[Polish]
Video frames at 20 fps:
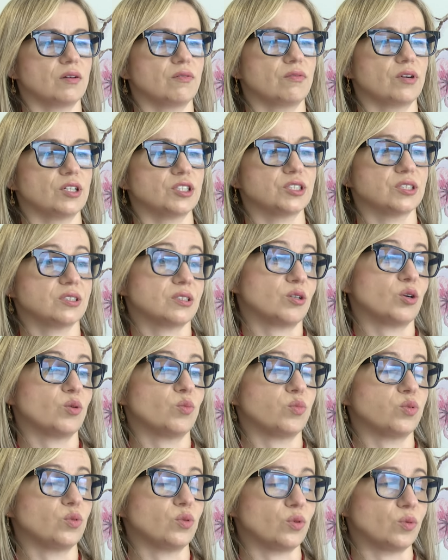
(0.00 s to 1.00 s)
właśnie
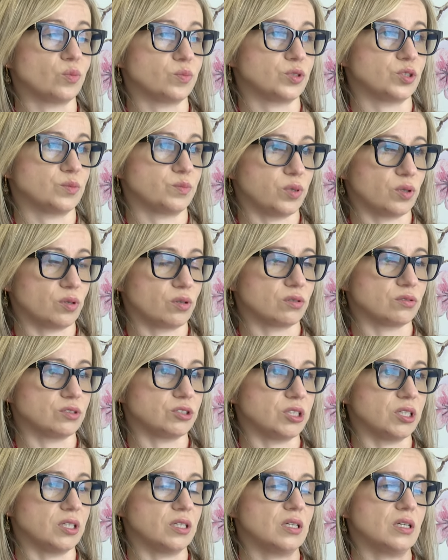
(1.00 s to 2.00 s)
tego bólu przy
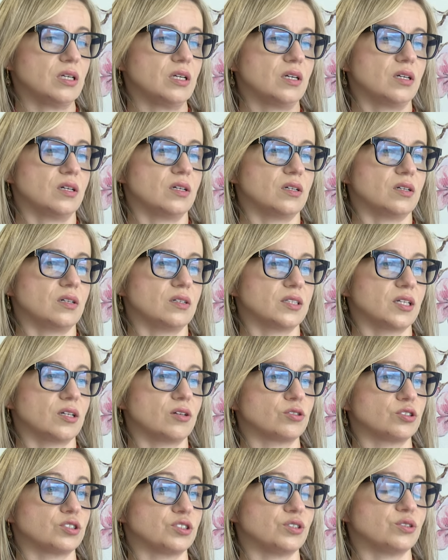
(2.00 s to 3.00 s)
porodzie,
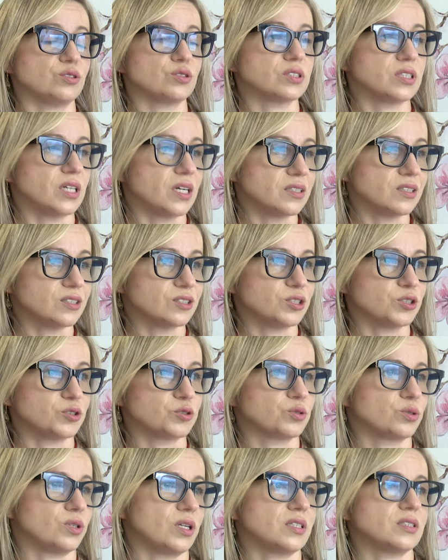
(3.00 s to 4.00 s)
tego, że nie dostanie
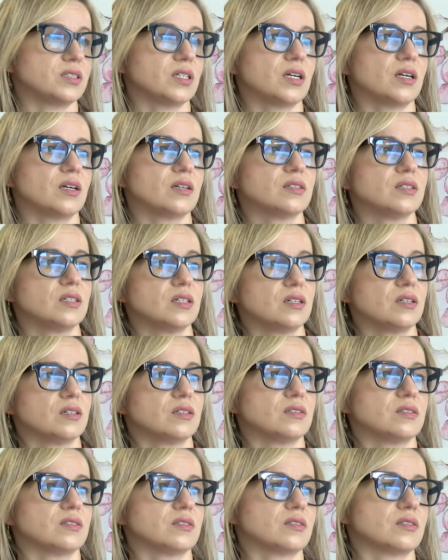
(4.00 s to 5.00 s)
znieczulenia
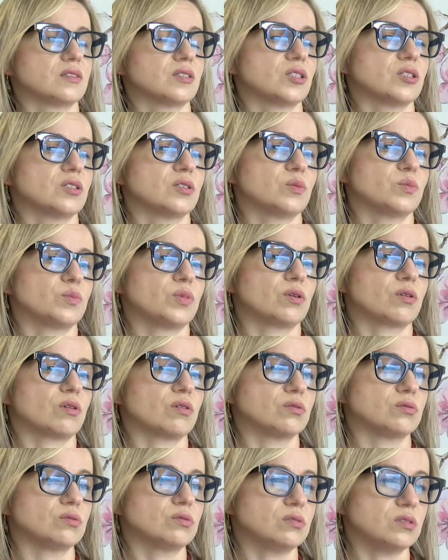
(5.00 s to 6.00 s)
E,
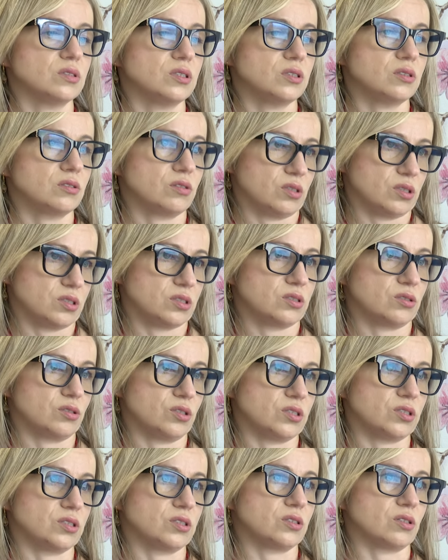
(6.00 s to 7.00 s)
porodu i to jest, to
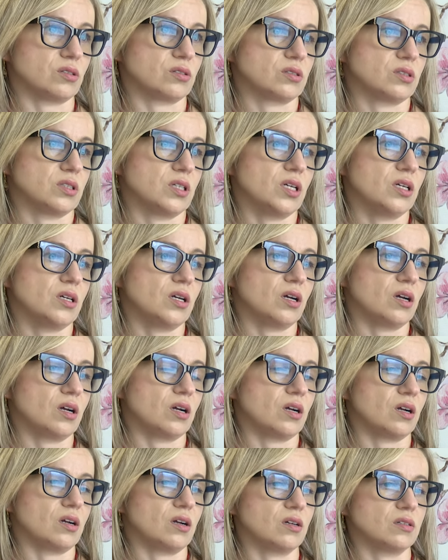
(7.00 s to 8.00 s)
jest istotne,
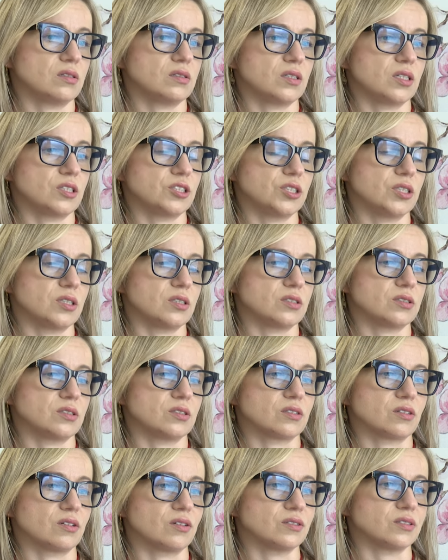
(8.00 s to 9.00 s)
a nasi
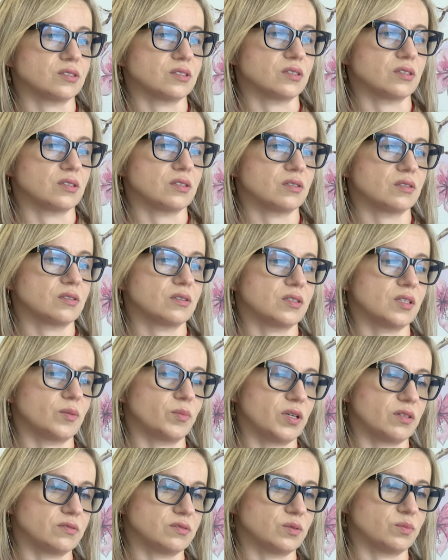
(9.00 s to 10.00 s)
anestezjolodzy
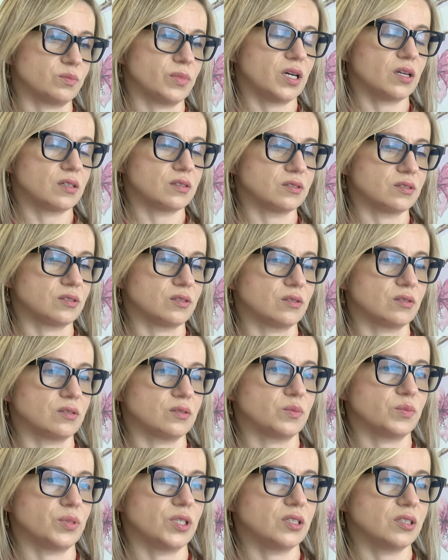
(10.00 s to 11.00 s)
naprawdę bardzo
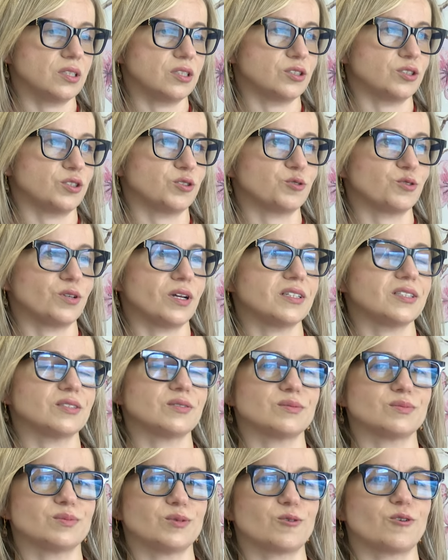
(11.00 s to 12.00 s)
pięknie
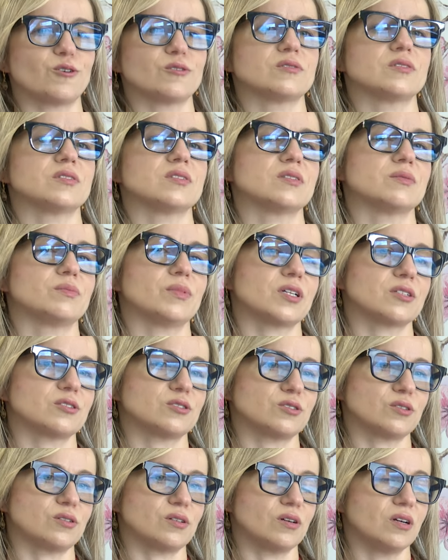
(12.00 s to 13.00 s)
znieczulają porody,
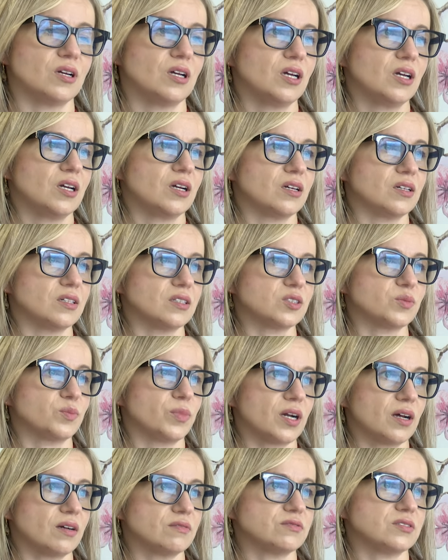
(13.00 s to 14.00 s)
bardzo e,
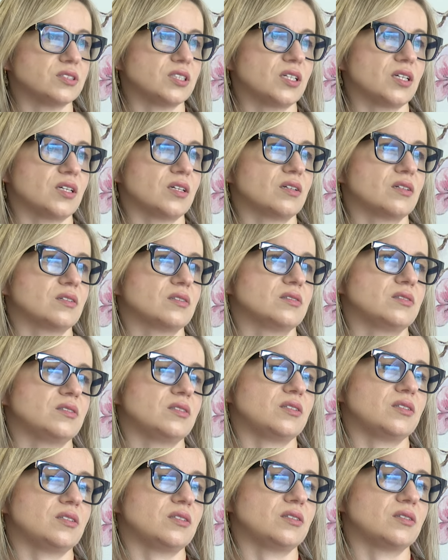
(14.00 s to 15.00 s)
sprawnie
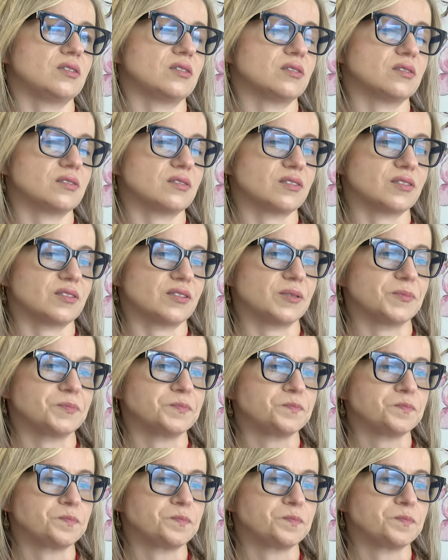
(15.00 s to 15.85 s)
i e,